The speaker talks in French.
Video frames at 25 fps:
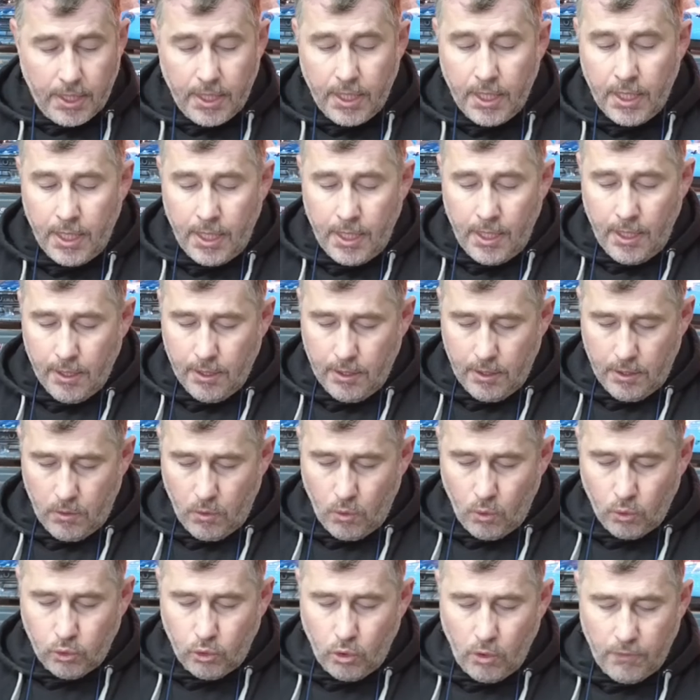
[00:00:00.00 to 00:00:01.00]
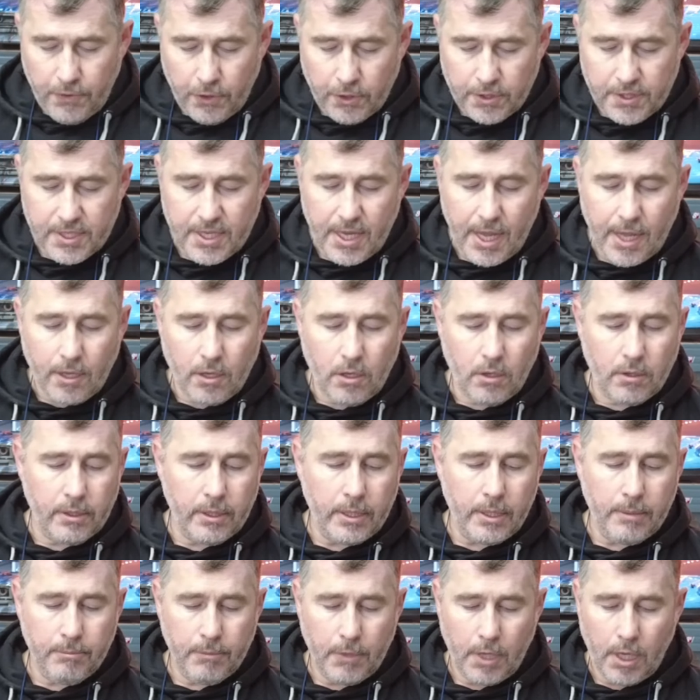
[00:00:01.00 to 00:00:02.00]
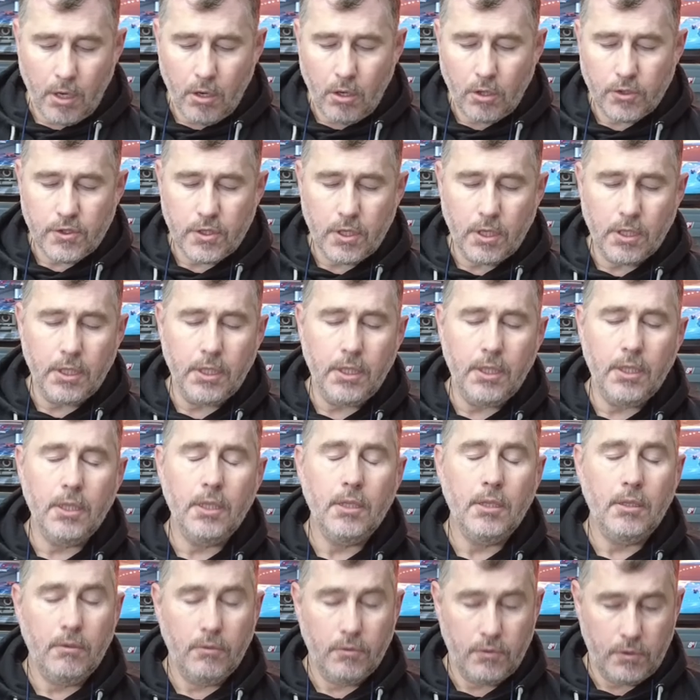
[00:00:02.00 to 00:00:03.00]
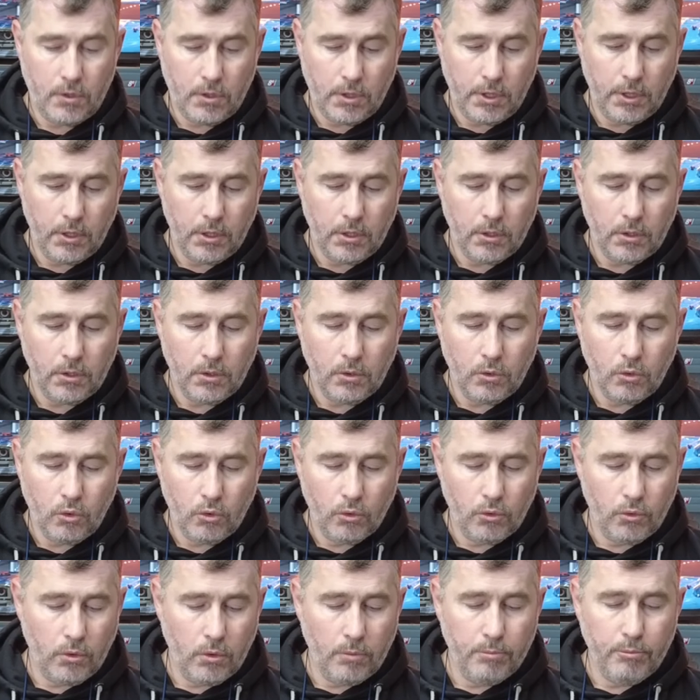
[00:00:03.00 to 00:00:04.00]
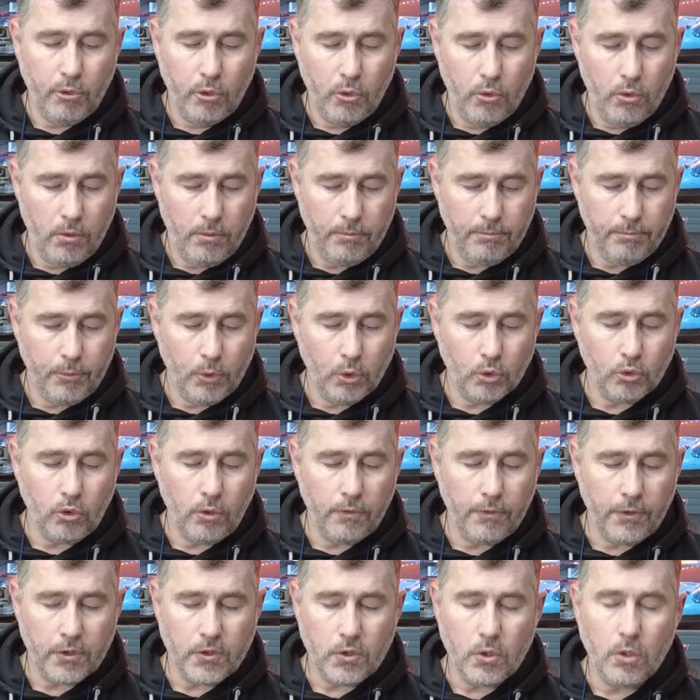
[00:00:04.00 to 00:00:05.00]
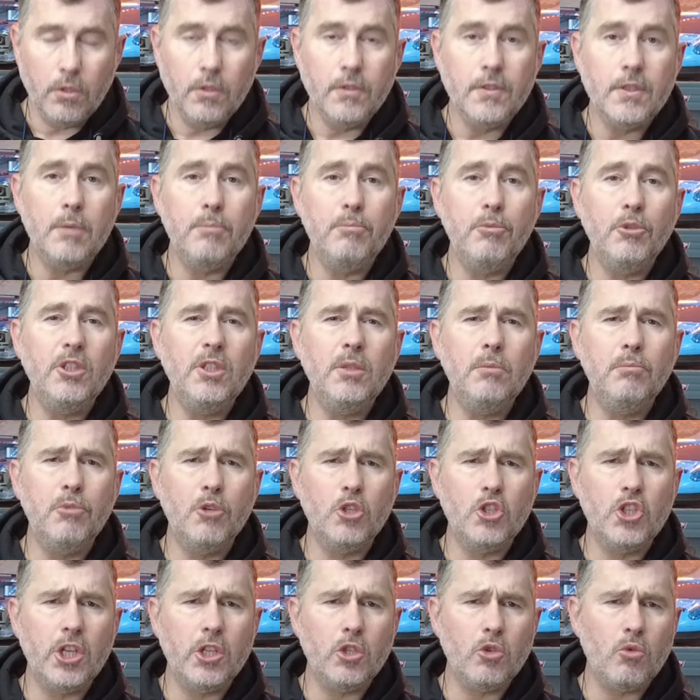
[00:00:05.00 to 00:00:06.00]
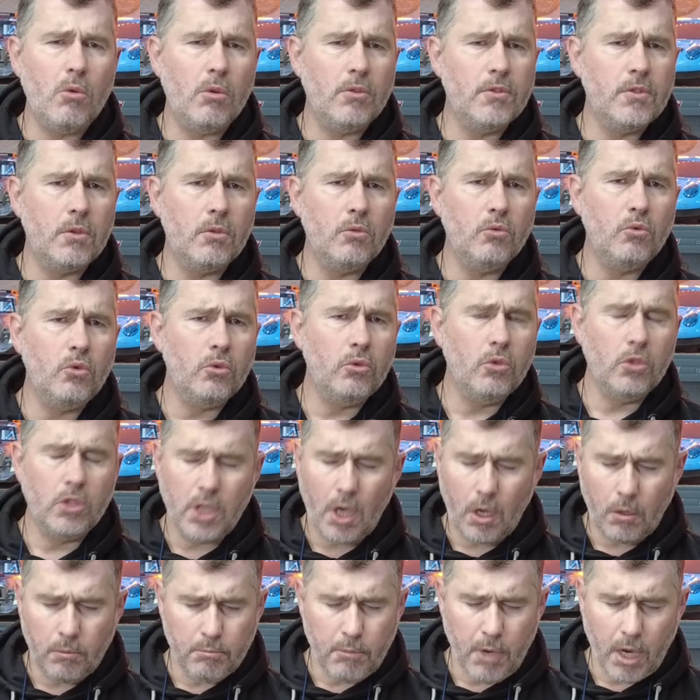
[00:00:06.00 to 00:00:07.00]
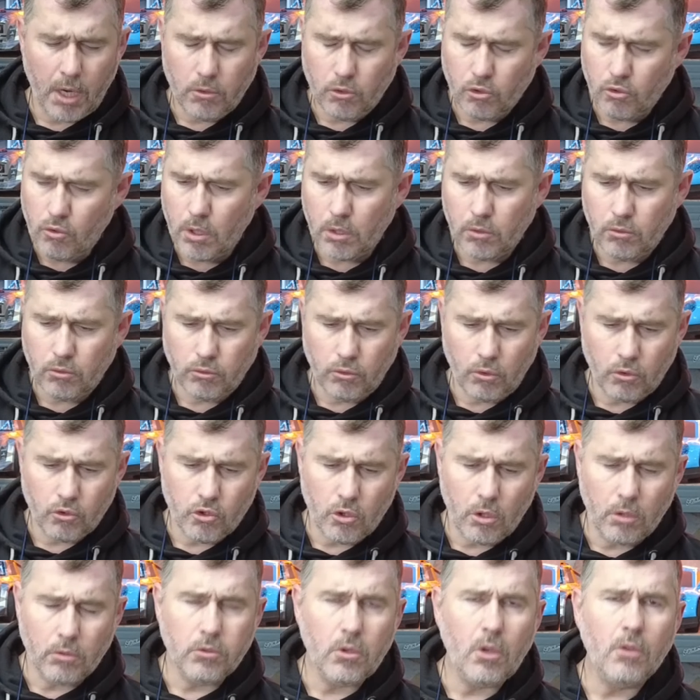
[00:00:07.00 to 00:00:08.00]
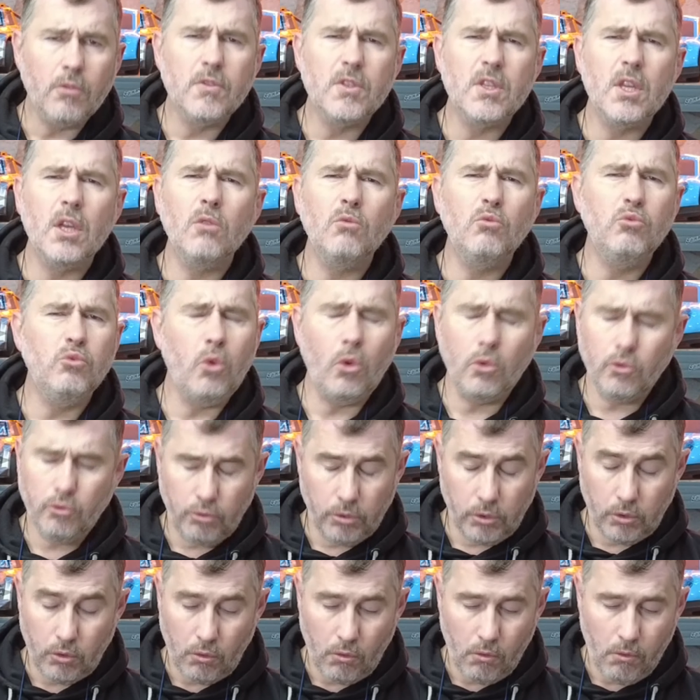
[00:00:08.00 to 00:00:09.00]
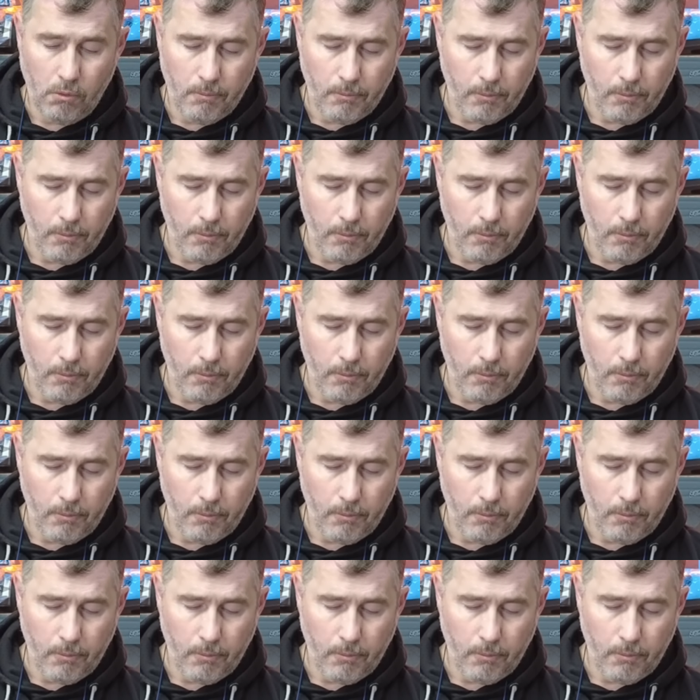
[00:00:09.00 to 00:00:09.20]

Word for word: Et on te vend ça quand même, alors sans les, sans les deux bleus, mais on te vend cette petite pochette, je crois, aux alentours de 40 balles, je crois, dans le genre 35 ou 38 euros.